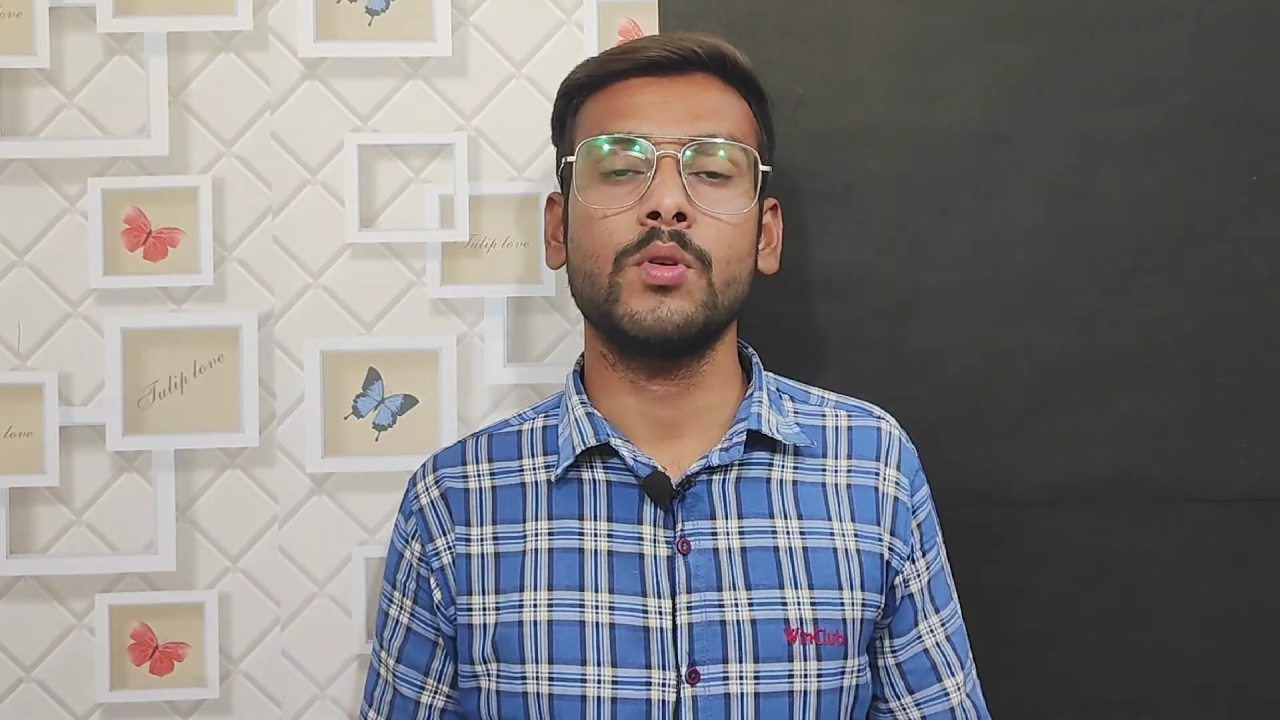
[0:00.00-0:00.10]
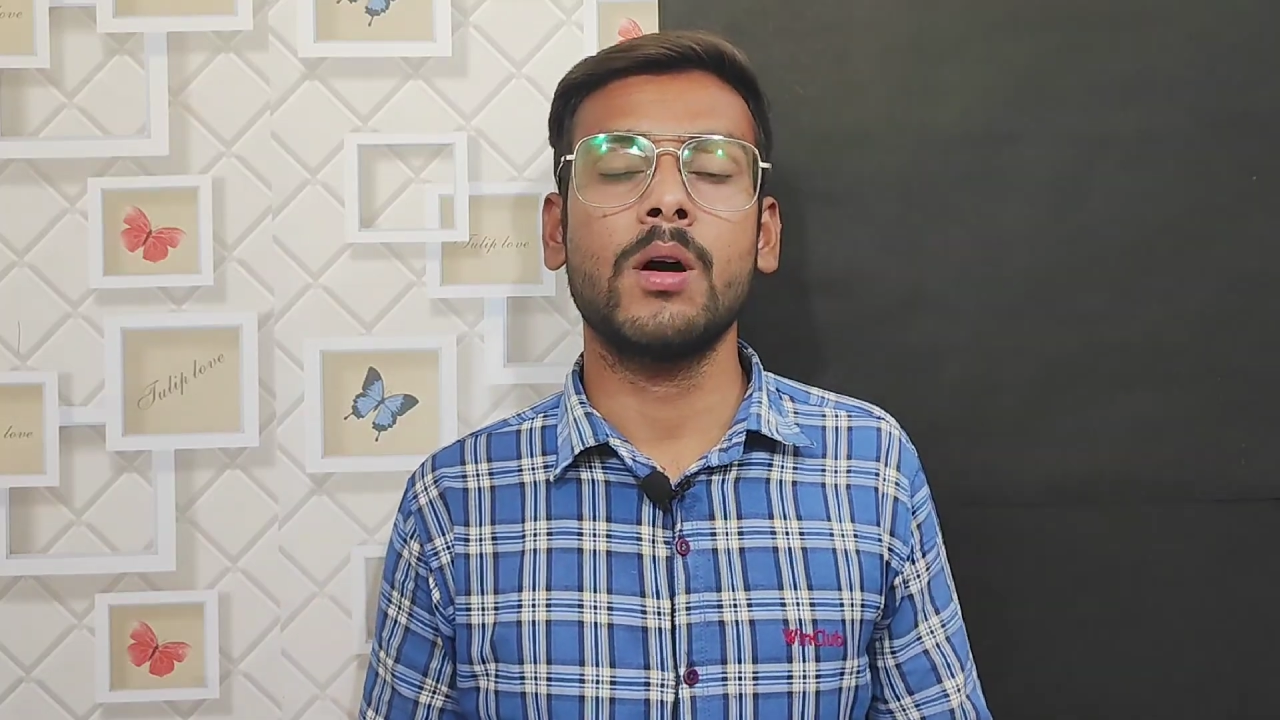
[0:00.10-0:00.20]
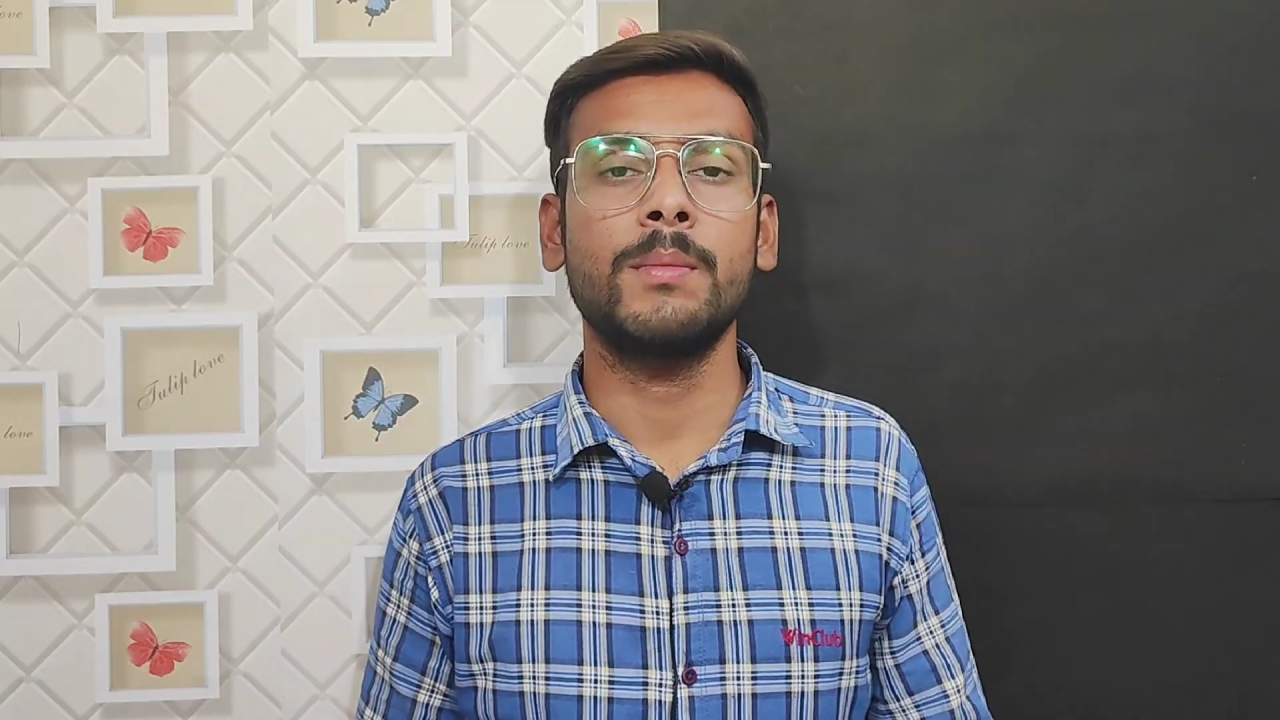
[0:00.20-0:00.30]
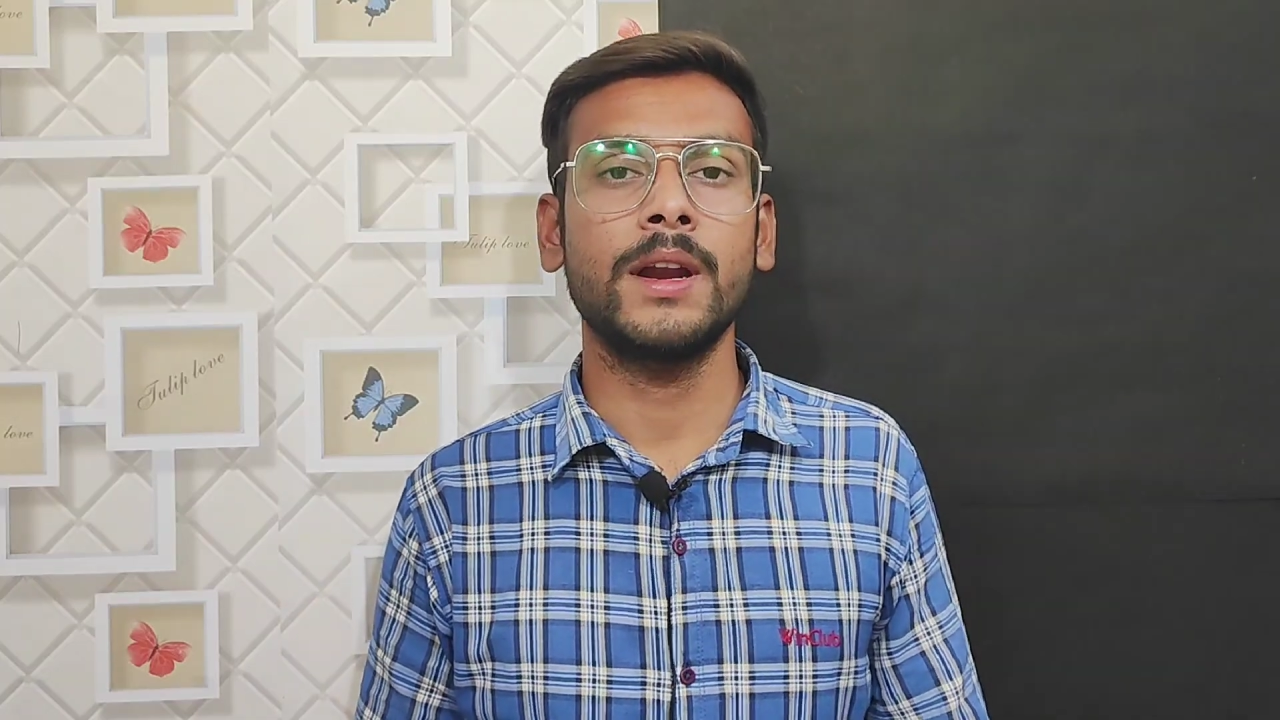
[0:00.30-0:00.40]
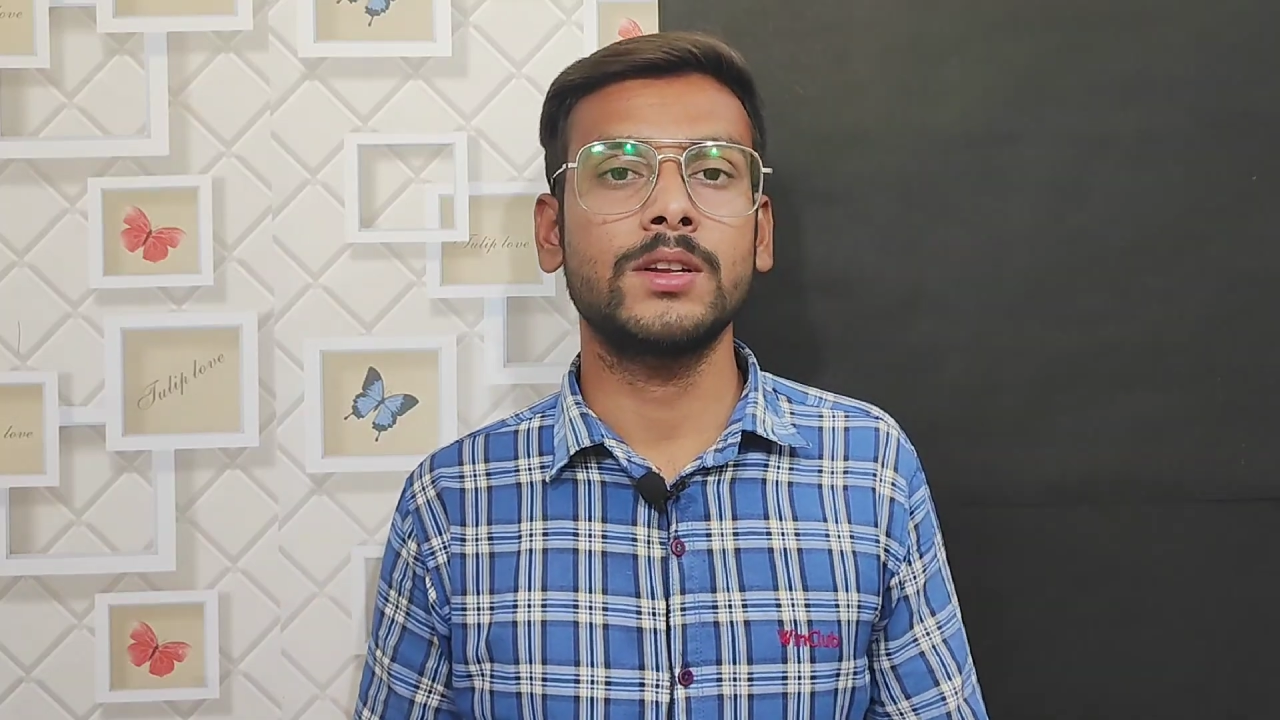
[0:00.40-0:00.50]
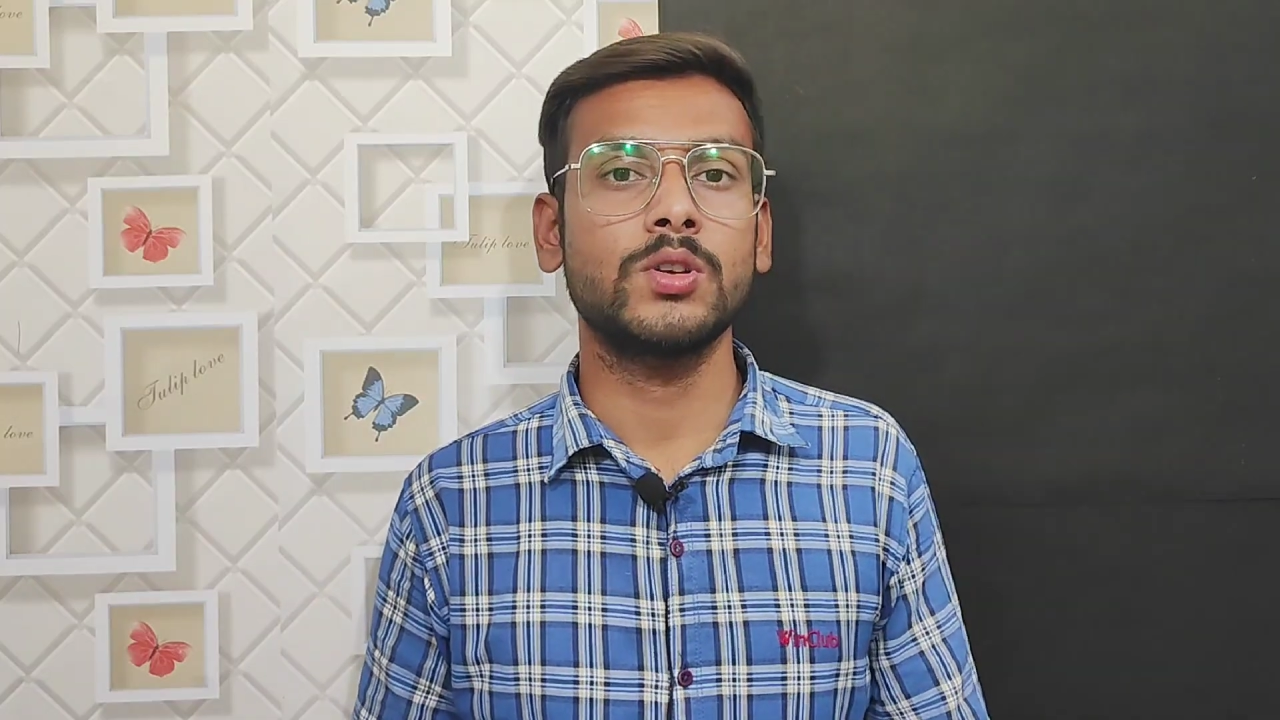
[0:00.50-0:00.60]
अपडेट